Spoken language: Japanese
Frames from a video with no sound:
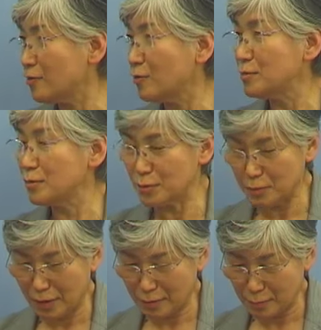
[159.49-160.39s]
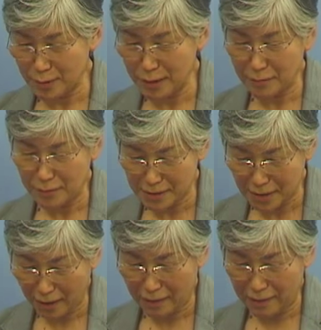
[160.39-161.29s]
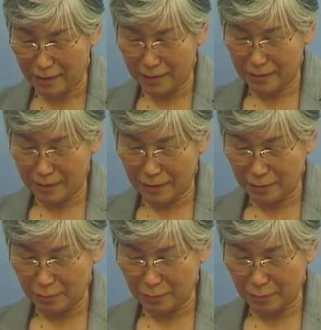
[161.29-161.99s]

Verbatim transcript: 足運ぶことがございました。